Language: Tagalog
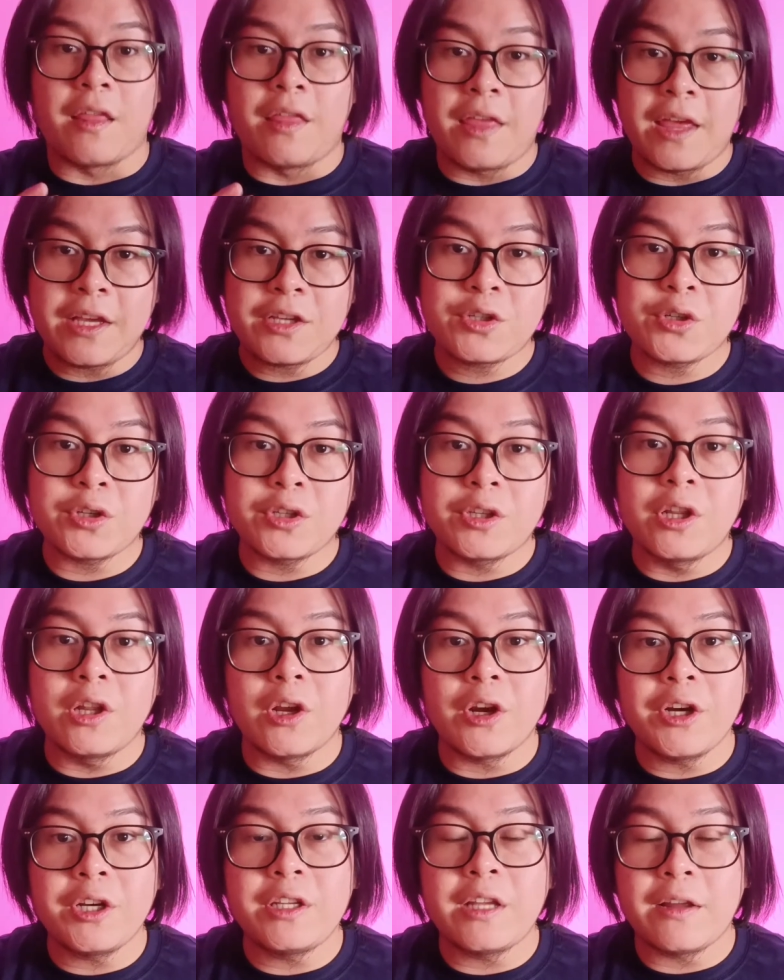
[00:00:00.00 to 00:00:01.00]
They should
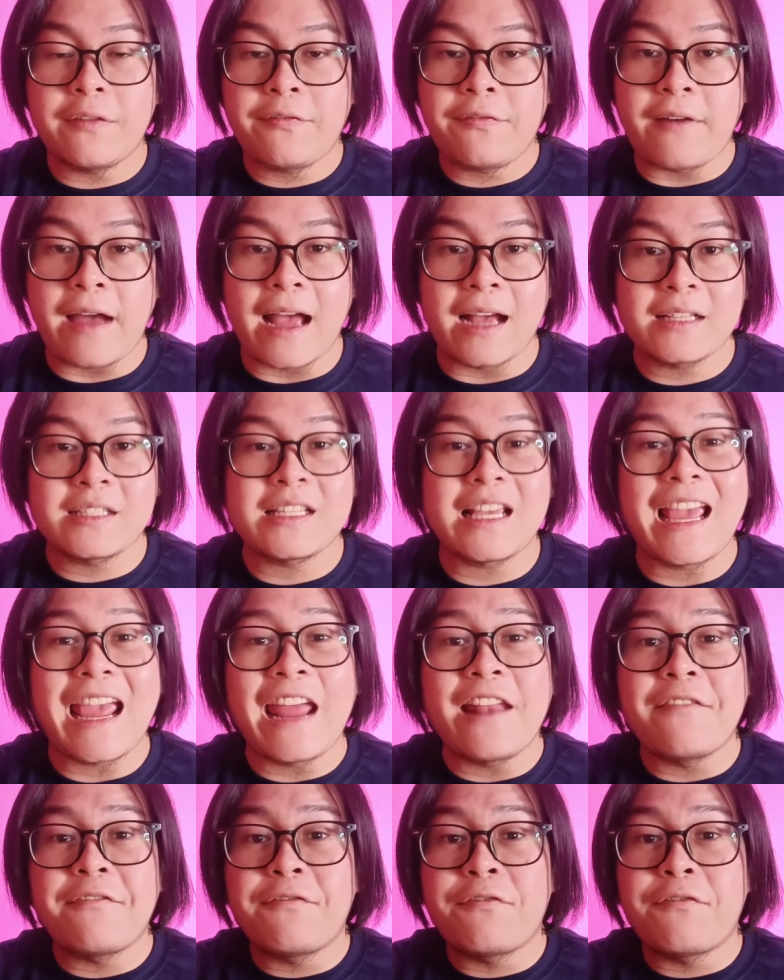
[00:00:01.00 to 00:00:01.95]
learn the facts and